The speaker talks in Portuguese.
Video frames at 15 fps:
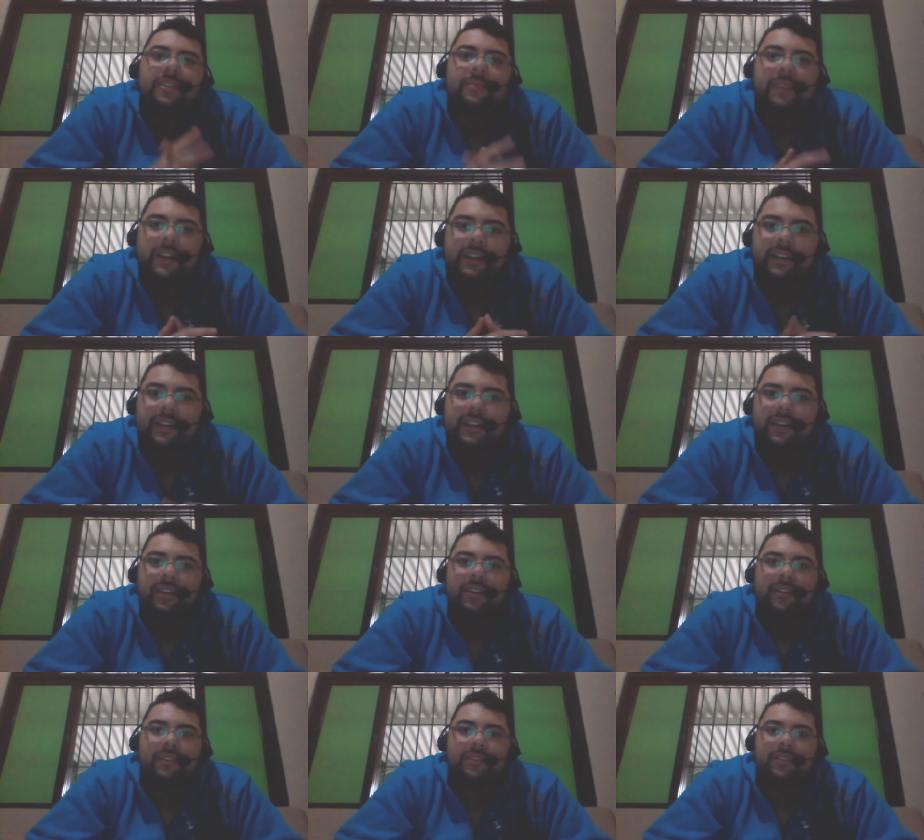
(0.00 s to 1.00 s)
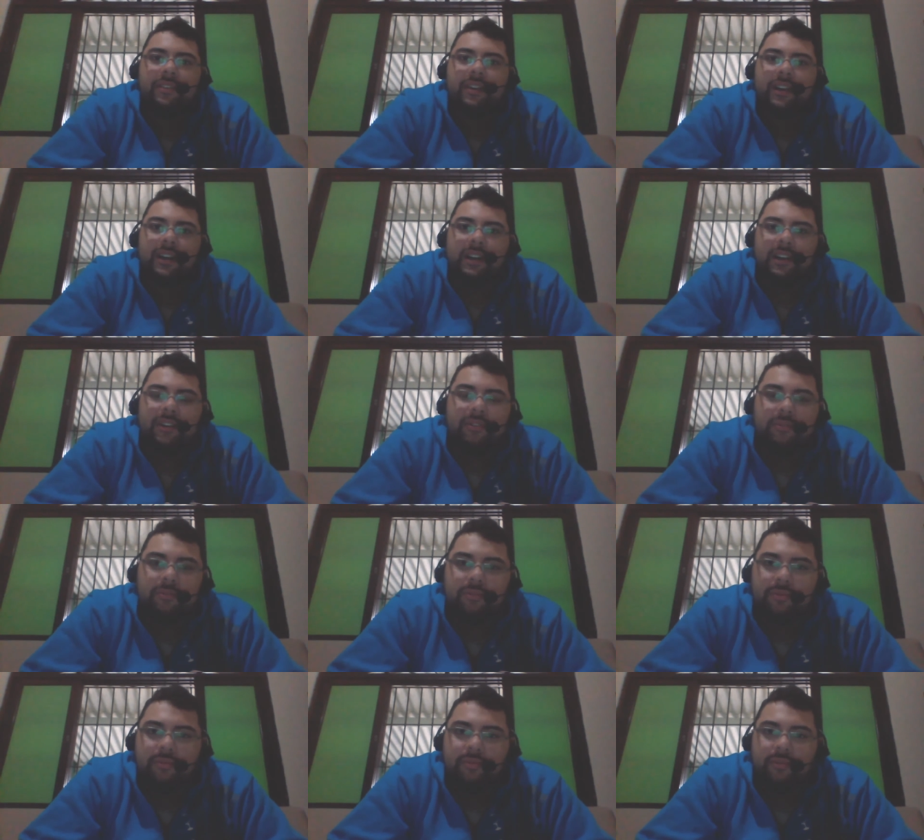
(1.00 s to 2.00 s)
Homem-Aranha, o,
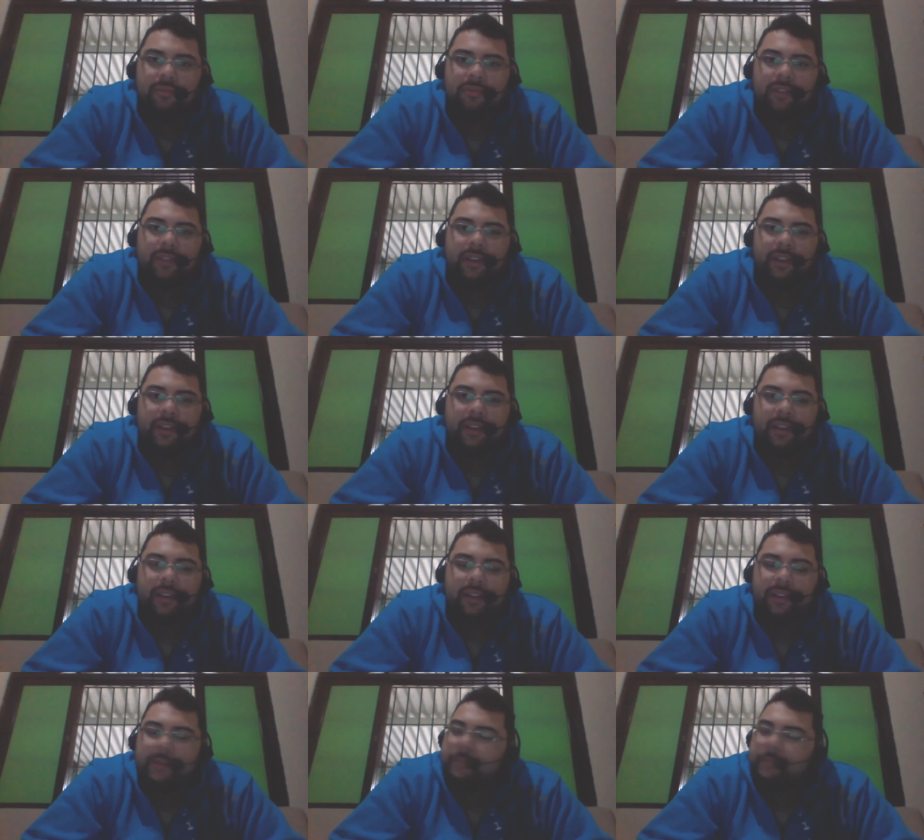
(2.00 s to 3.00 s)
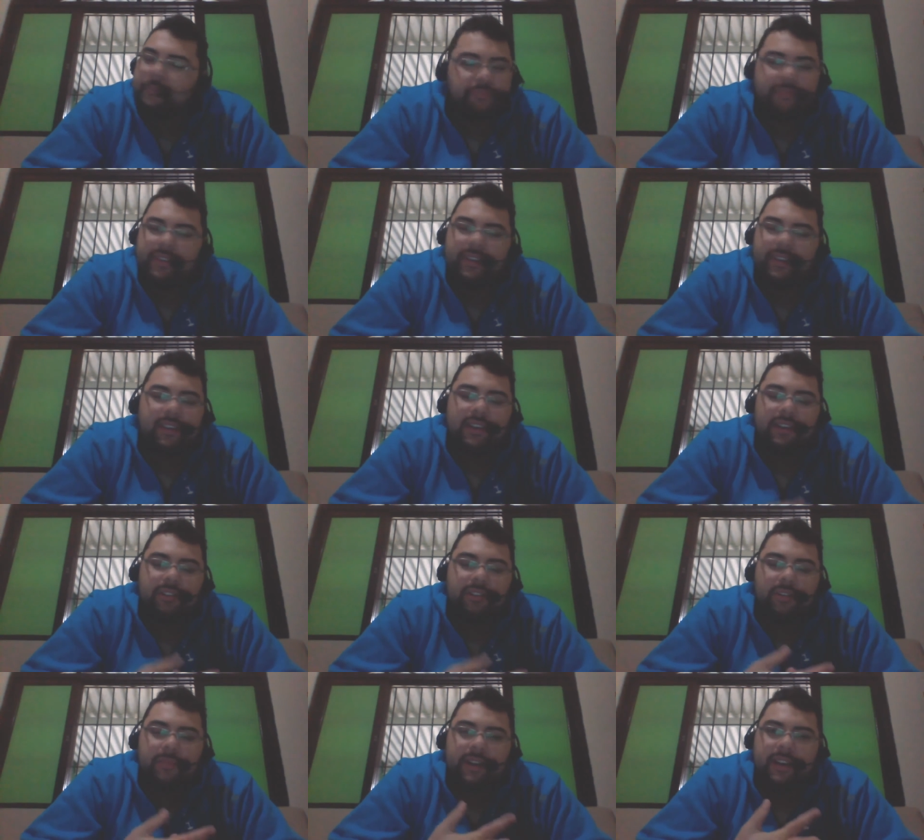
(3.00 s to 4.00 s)
o é
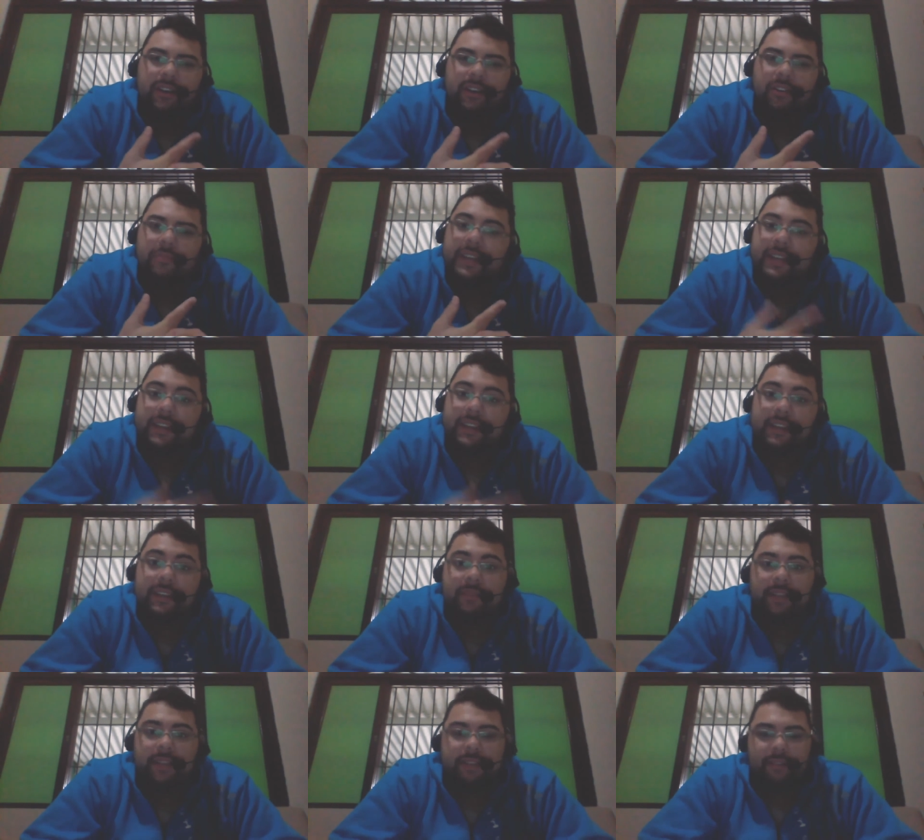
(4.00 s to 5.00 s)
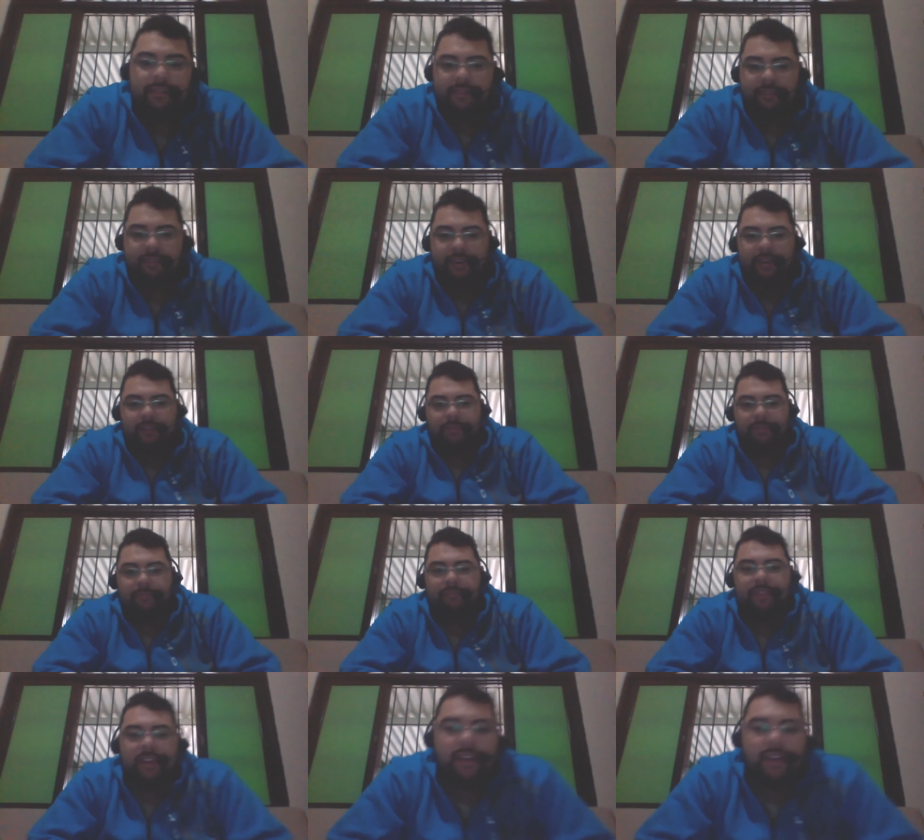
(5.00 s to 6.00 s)
do Homem-Aranha Homecoming, certo?
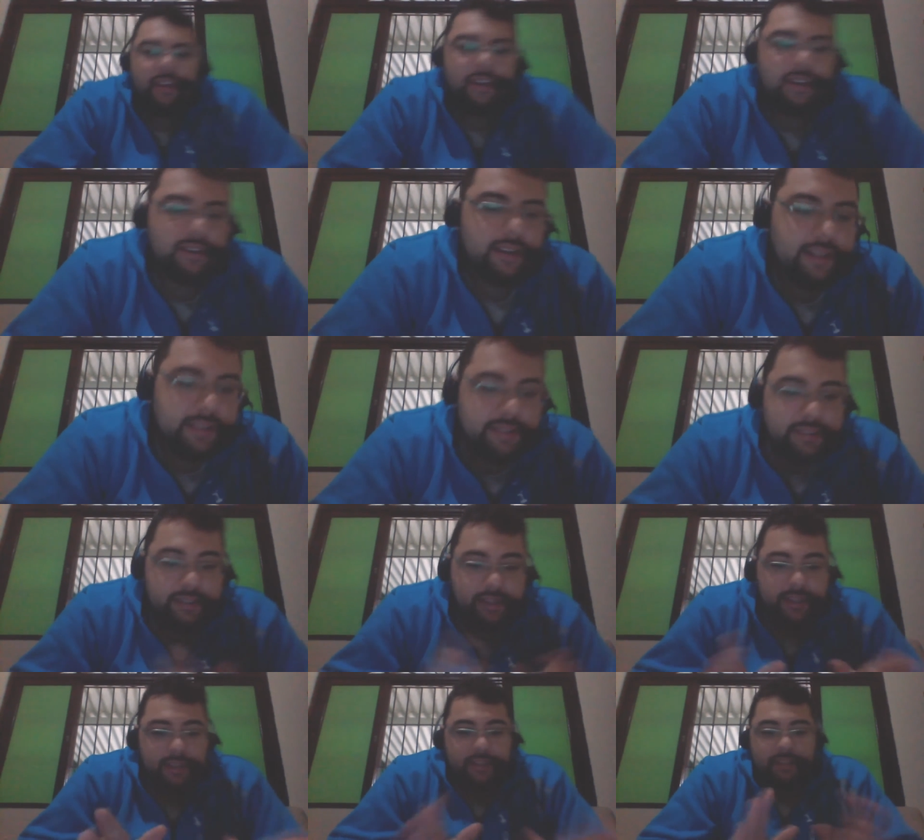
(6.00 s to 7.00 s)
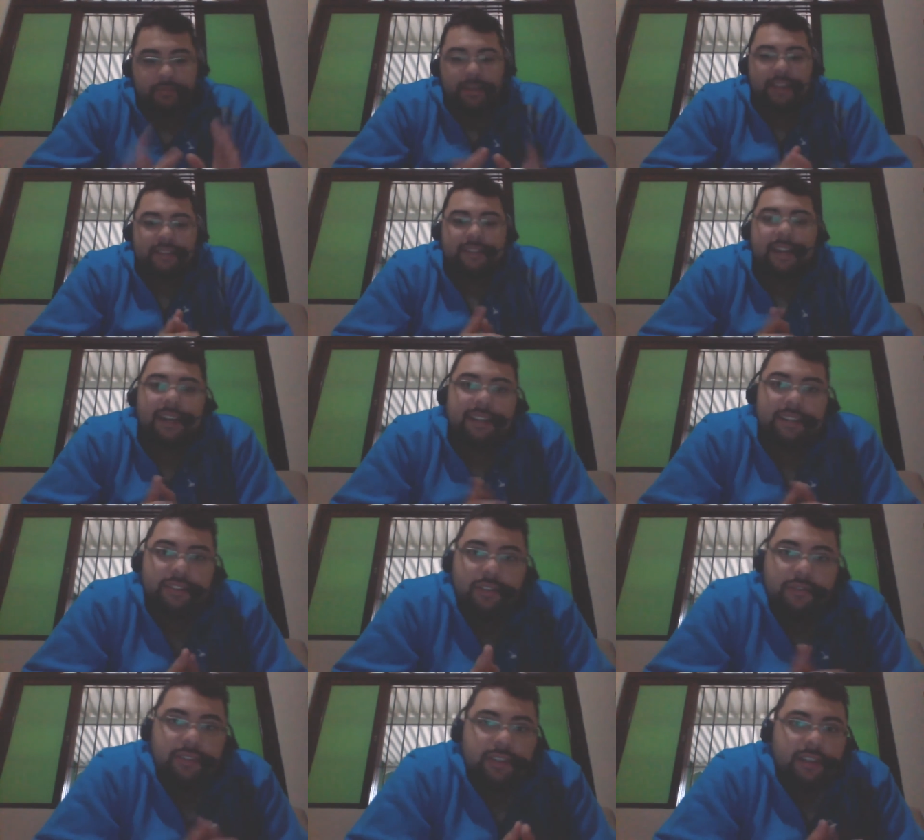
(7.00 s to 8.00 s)
Antes de, de mais nada,
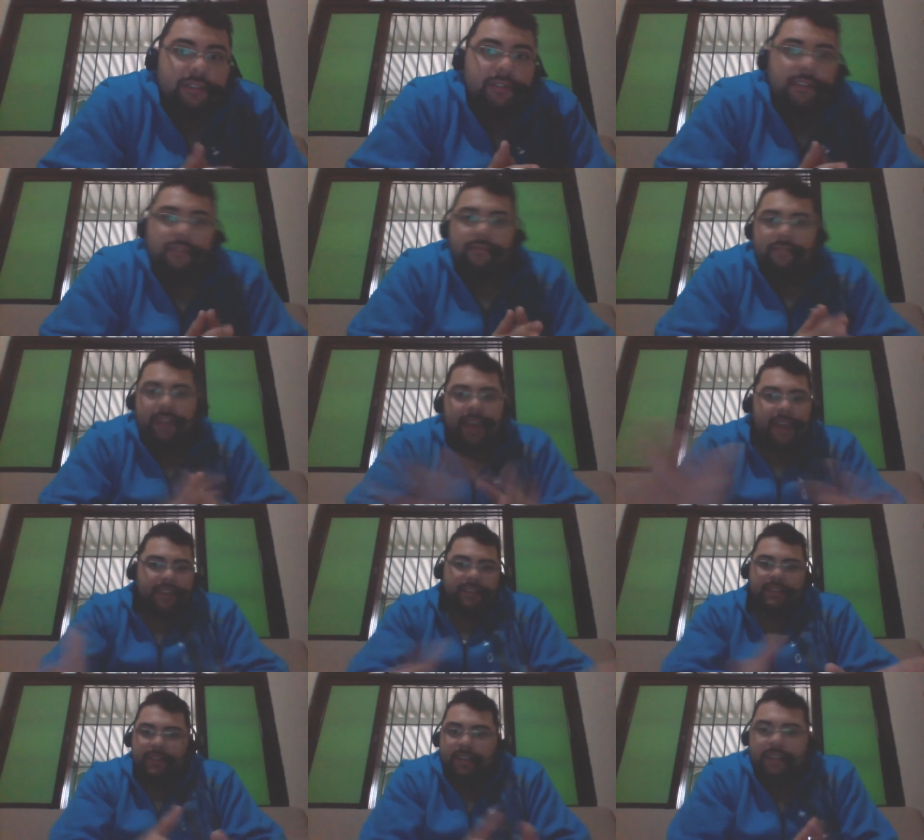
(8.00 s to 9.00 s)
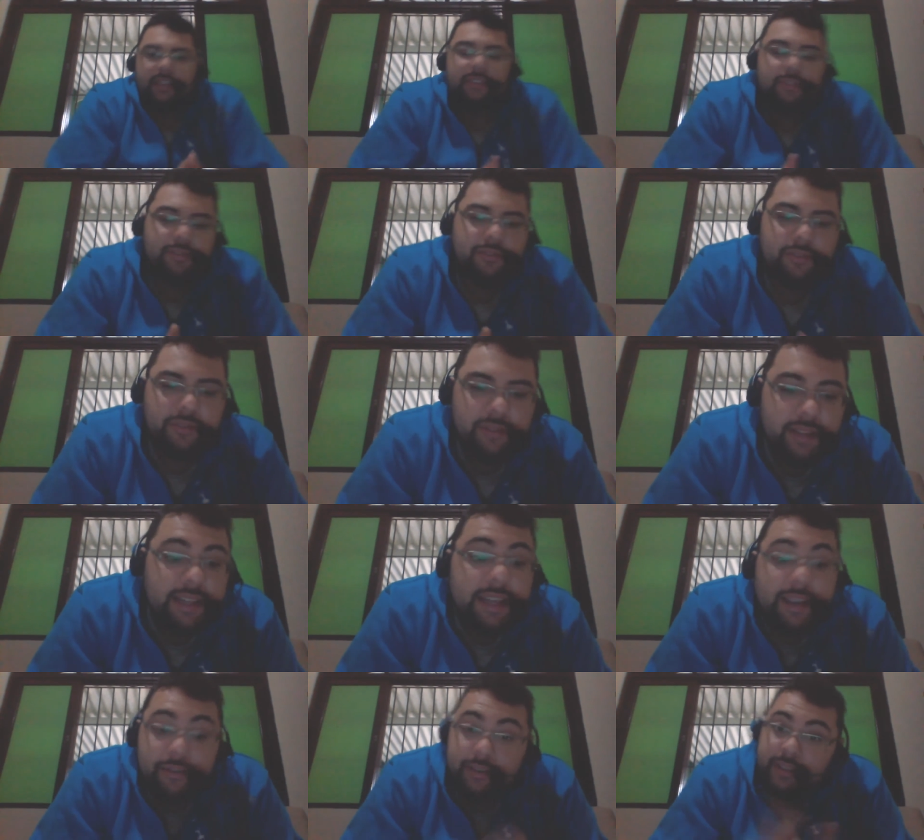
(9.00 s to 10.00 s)
só vou dar um cast aqui do, do
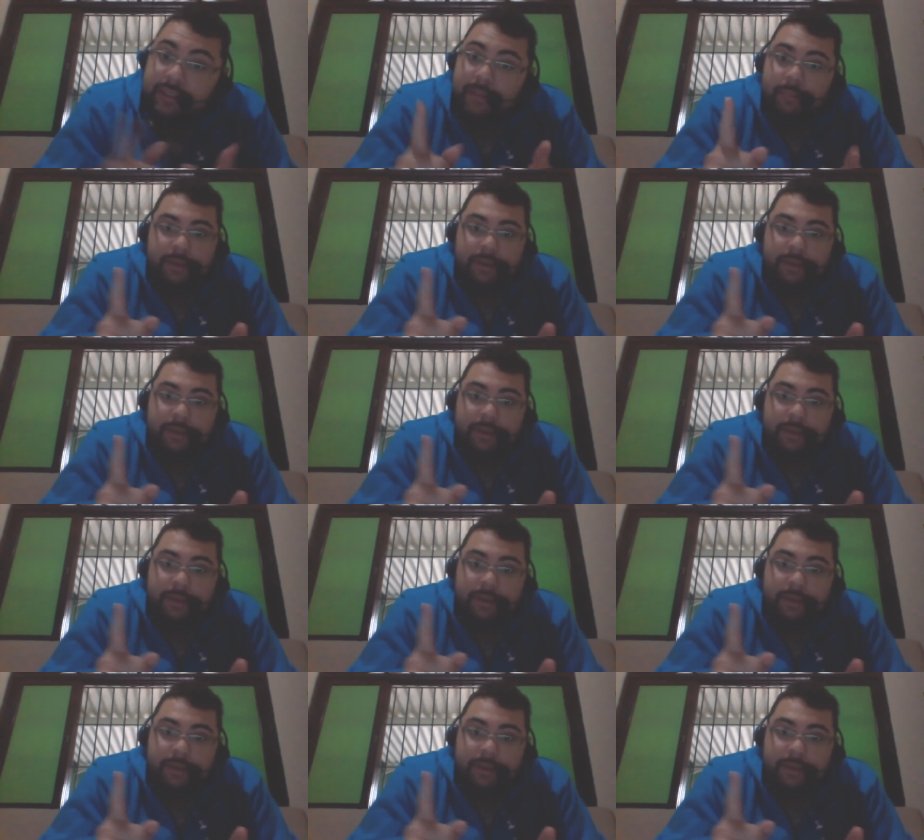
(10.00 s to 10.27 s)
elenco que tá